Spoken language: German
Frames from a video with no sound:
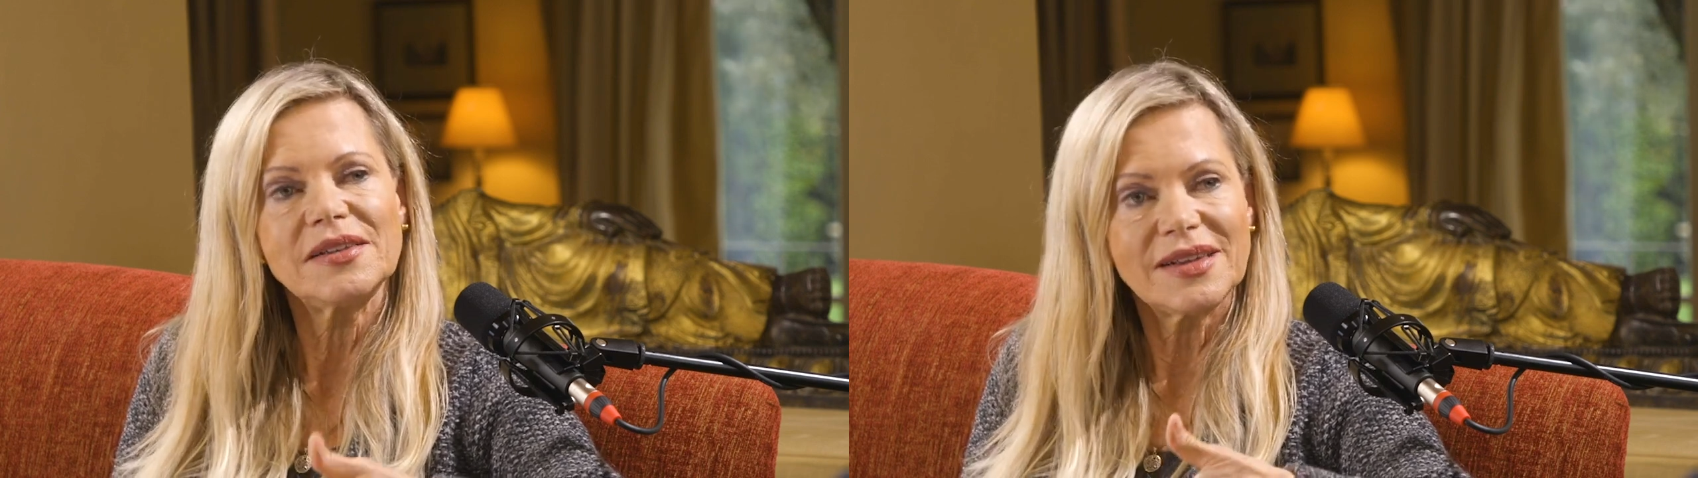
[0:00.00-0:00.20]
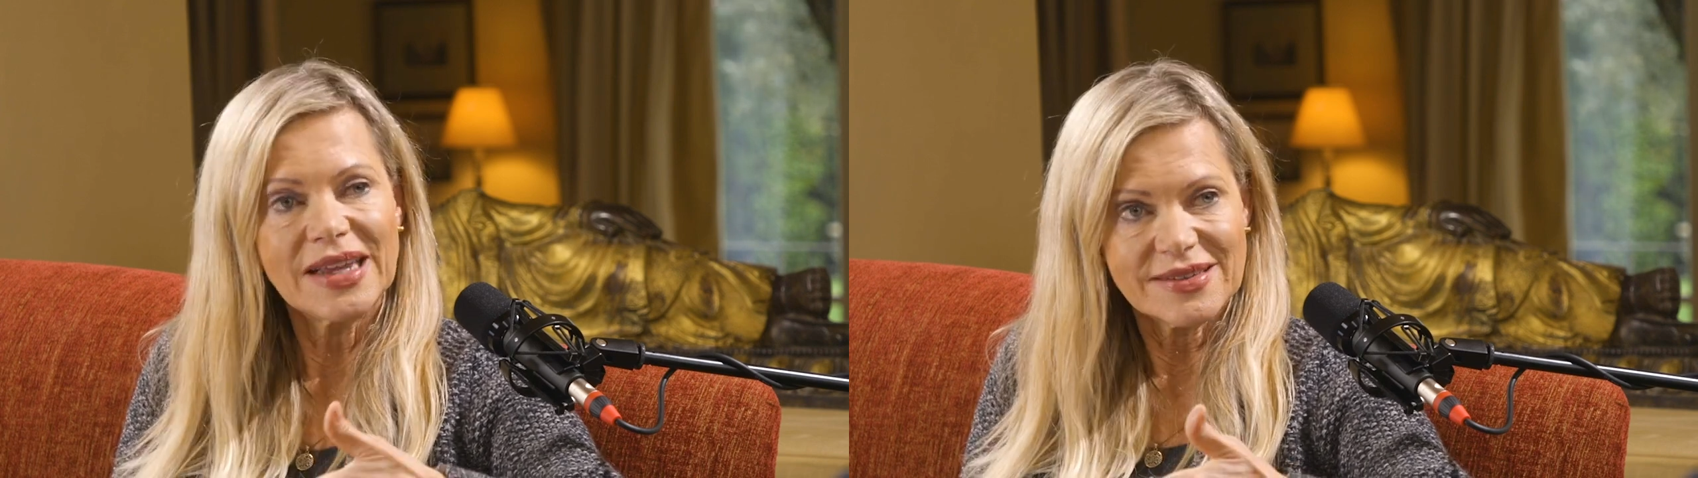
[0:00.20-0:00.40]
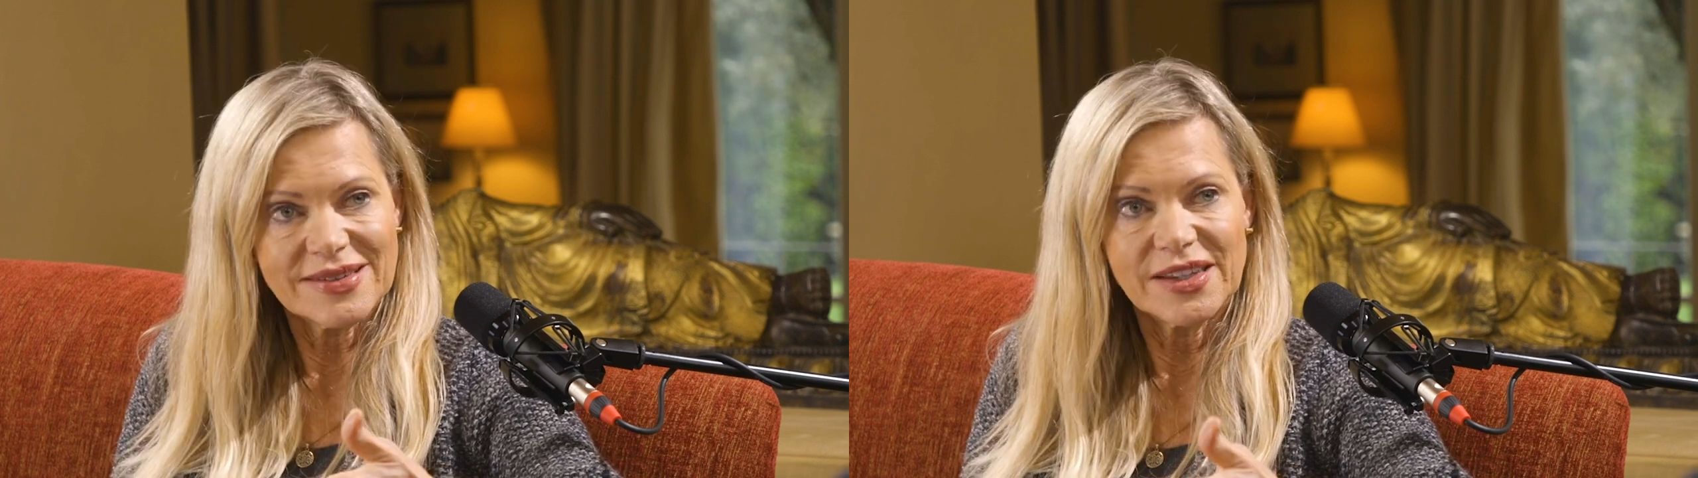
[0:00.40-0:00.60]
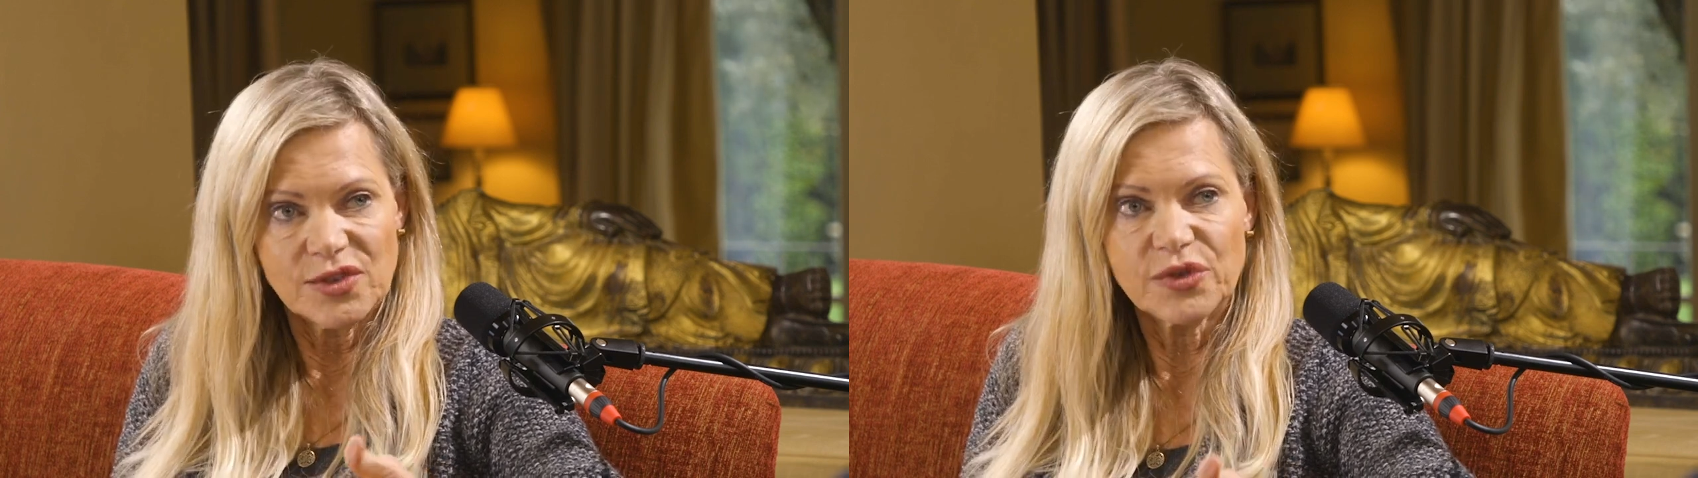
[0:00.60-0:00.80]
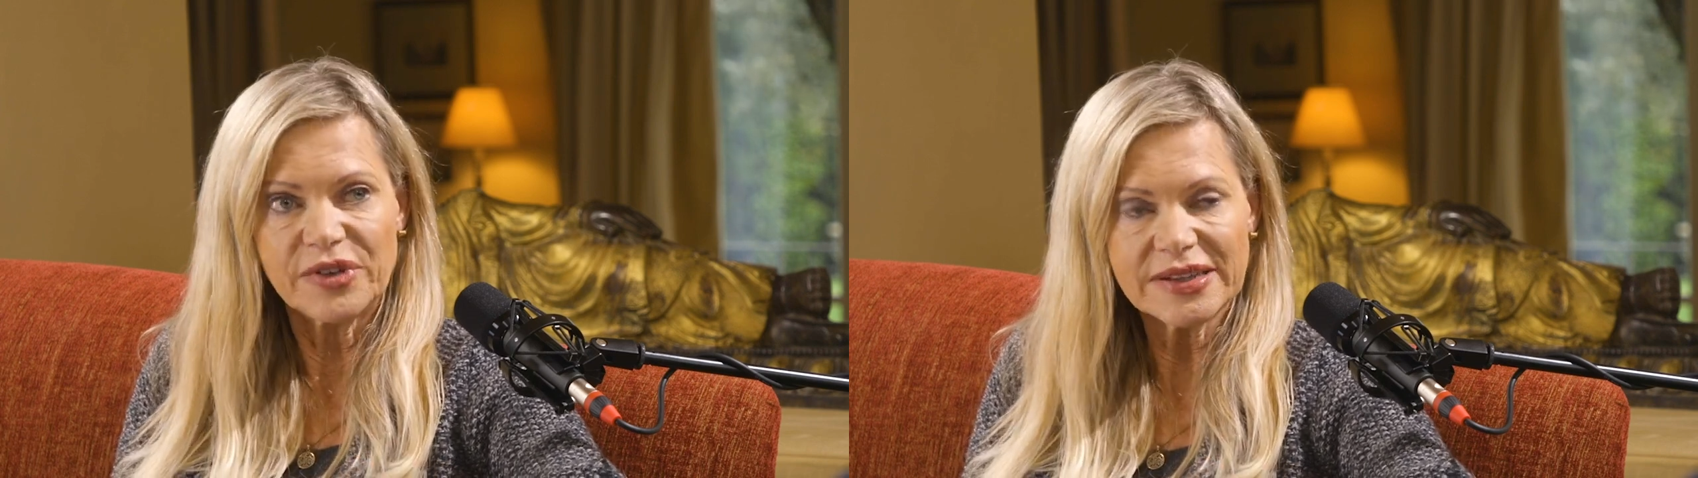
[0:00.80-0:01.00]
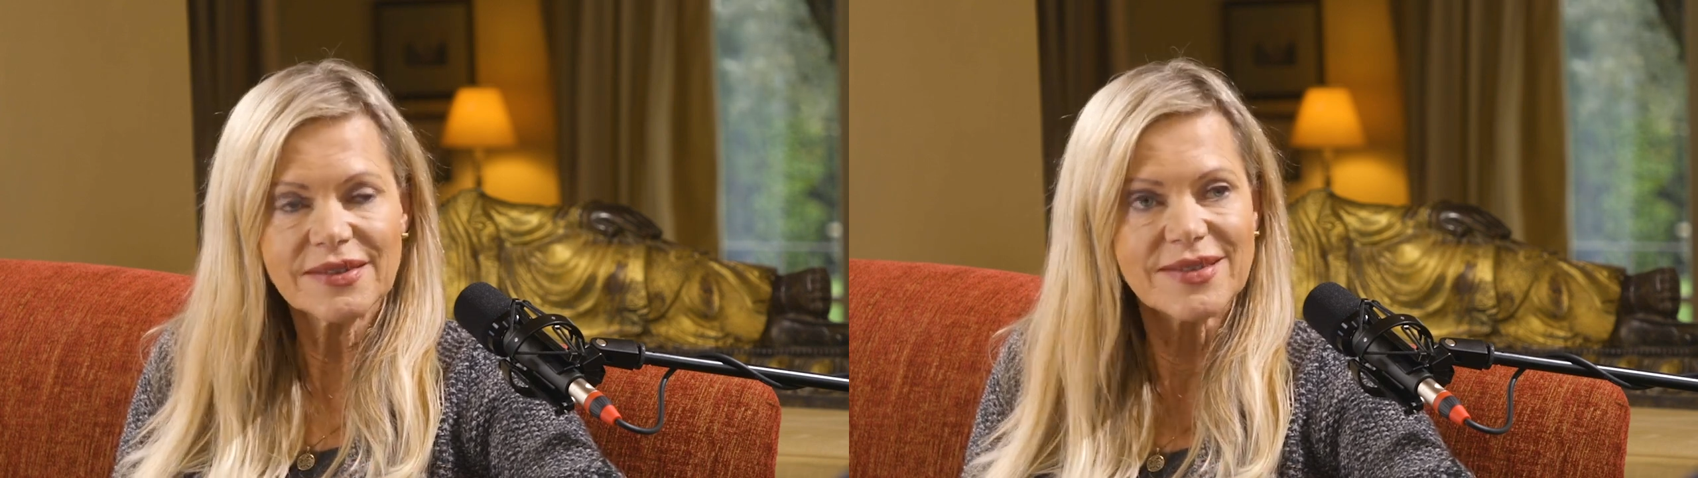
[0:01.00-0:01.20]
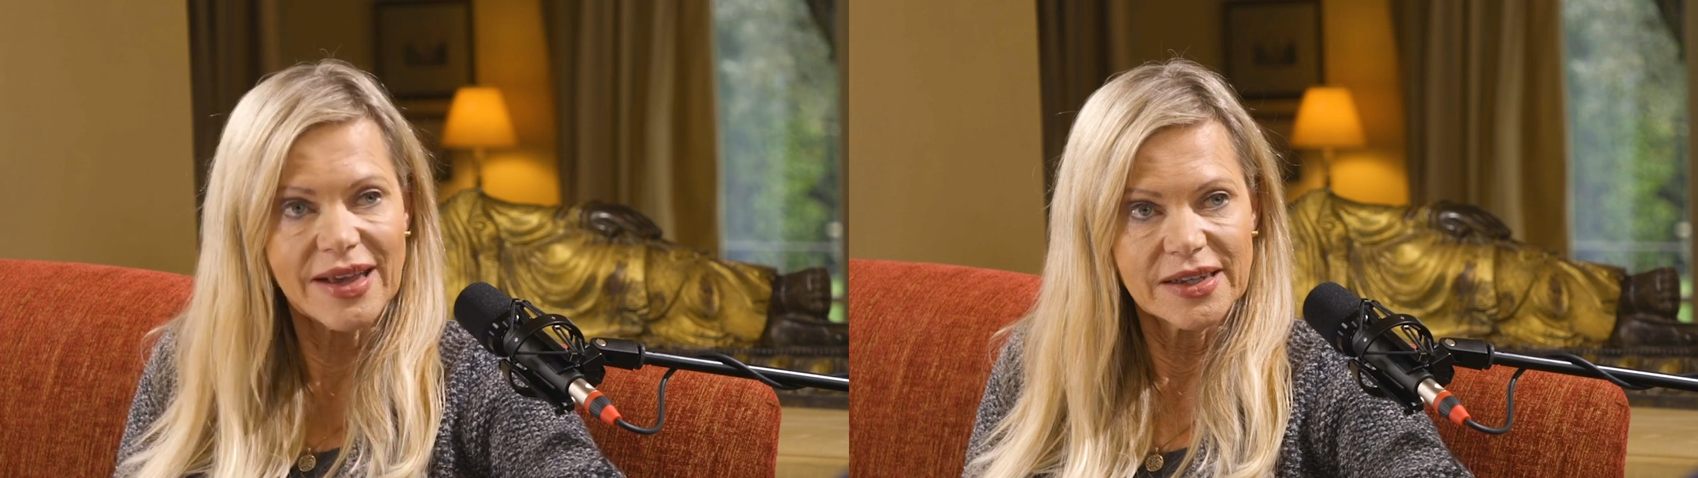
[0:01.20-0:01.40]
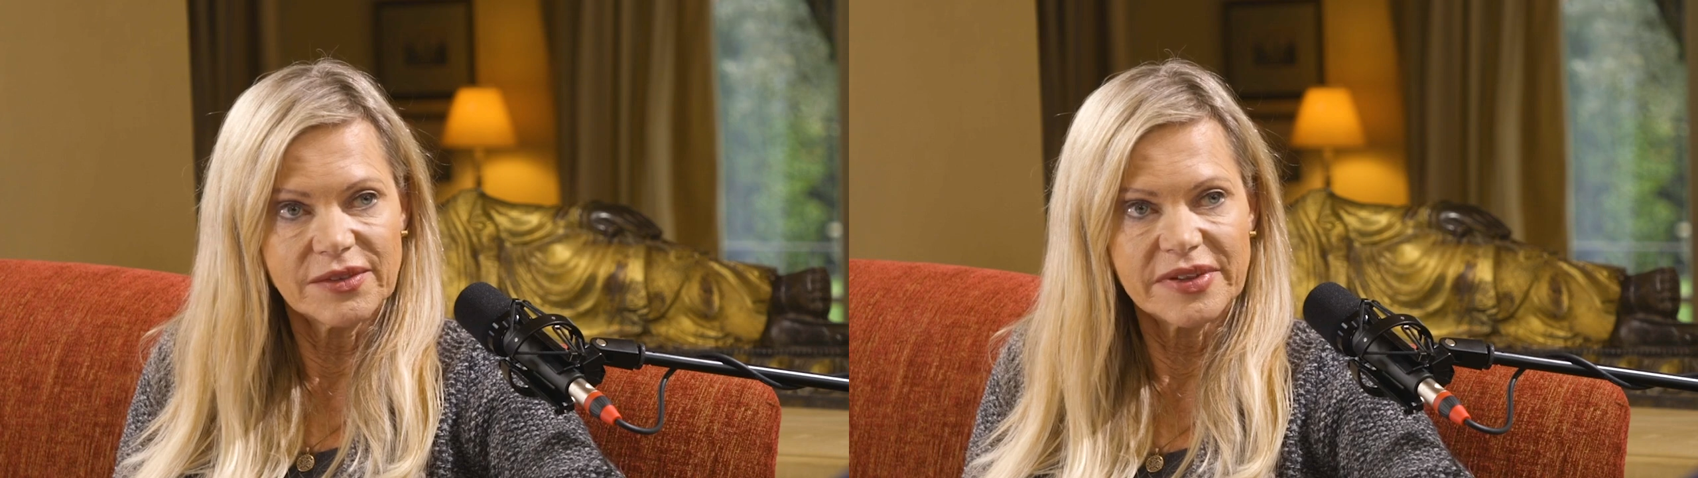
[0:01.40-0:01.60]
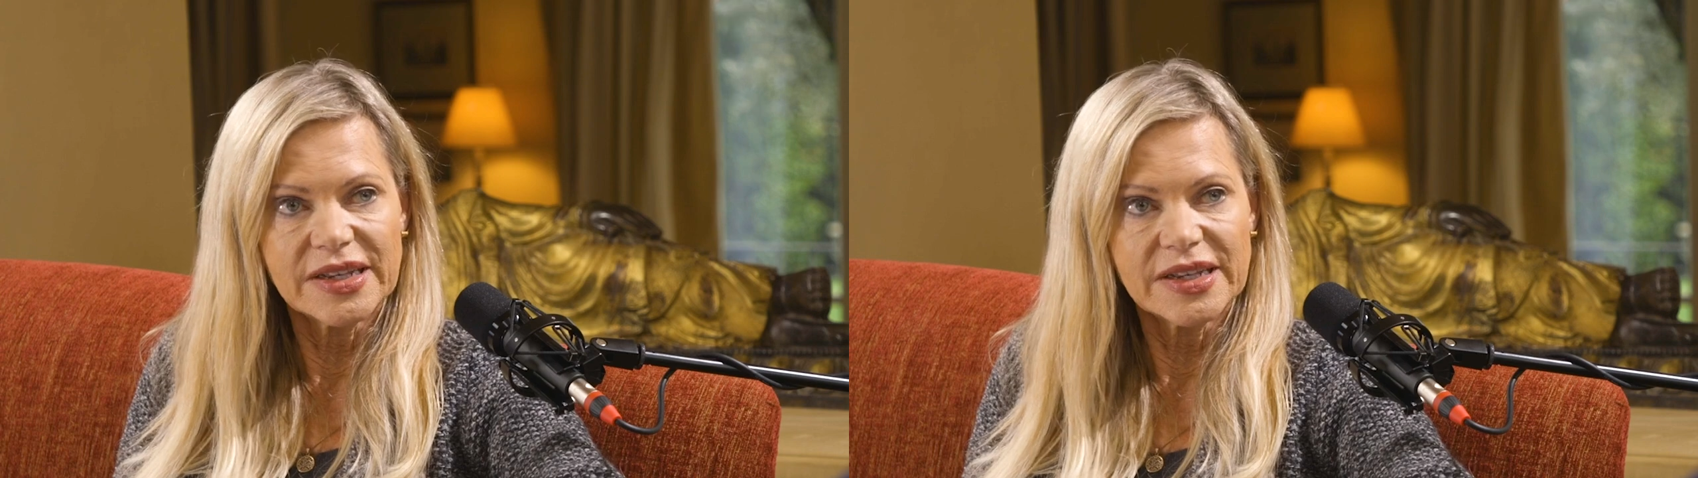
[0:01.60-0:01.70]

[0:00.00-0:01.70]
letztlich zu finden sein,